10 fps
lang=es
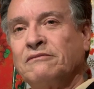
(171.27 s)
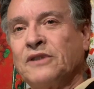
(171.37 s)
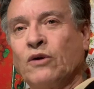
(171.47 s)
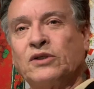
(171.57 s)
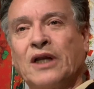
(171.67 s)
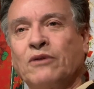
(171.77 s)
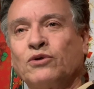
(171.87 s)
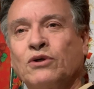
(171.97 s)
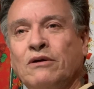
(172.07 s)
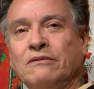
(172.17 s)
¿Te los
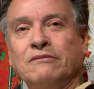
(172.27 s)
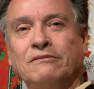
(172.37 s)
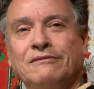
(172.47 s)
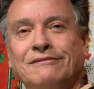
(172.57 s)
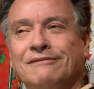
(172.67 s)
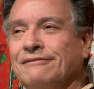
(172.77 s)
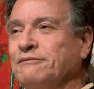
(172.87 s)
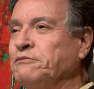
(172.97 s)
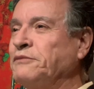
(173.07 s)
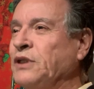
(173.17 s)
traduzco? Que no causa
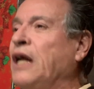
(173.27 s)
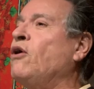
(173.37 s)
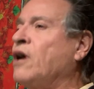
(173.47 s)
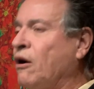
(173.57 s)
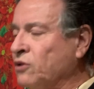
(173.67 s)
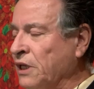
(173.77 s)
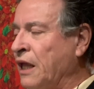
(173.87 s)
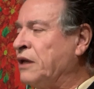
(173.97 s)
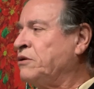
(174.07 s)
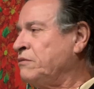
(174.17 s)
daño. Que no causa
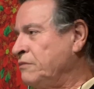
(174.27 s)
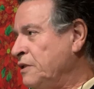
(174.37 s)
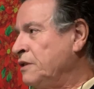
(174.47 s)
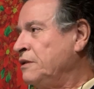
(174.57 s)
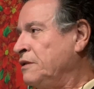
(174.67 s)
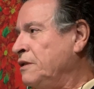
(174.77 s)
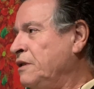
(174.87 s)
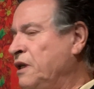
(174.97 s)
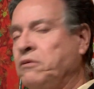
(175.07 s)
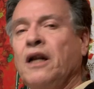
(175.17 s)
daño
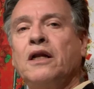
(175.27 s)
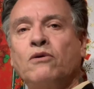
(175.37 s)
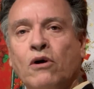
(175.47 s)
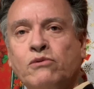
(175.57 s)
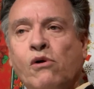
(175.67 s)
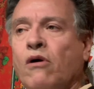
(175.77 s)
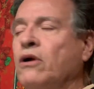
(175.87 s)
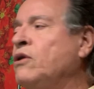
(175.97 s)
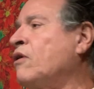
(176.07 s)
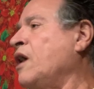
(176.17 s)
nivel inocuo,
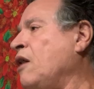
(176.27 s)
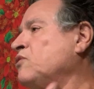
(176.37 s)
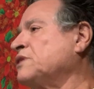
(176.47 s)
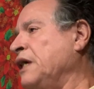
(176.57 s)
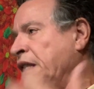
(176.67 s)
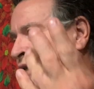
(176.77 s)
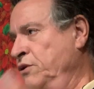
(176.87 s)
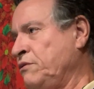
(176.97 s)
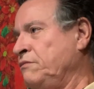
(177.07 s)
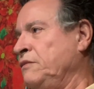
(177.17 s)
no causa daño.